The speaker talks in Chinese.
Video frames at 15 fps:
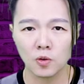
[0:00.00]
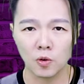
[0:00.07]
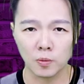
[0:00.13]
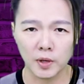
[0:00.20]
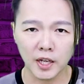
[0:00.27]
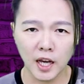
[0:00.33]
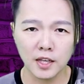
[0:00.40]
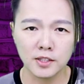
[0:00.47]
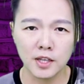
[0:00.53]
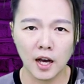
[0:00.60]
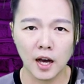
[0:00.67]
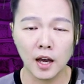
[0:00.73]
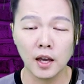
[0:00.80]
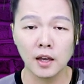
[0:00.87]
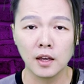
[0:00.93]
我们来看一
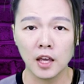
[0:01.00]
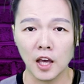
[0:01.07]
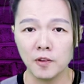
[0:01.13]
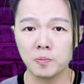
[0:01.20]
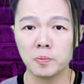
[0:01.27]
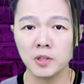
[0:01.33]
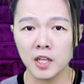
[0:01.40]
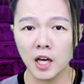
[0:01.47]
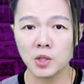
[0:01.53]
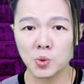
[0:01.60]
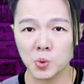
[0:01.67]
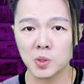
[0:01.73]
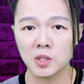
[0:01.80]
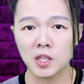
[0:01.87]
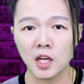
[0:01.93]
下。FBI
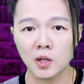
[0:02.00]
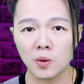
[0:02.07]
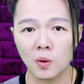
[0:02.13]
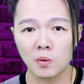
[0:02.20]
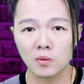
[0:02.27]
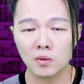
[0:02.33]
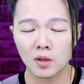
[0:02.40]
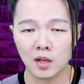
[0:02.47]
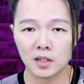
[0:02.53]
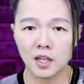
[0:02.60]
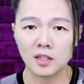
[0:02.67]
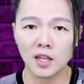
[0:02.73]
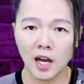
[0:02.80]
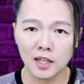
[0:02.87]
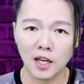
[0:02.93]
说的内容跟
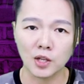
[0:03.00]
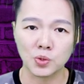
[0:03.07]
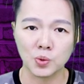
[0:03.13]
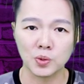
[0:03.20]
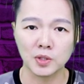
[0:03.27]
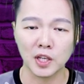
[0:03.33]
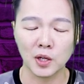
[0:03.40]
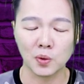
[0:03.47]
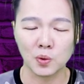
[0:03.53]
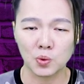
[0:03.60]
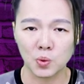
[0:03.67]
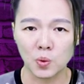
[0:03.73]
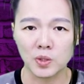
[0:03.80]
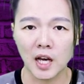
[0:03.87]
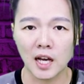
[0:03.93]
他太太说的内容有
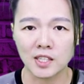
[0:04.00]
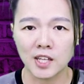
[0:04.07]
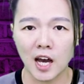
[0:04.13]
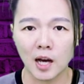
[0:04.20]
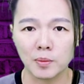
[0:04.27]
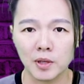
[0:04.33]
多大差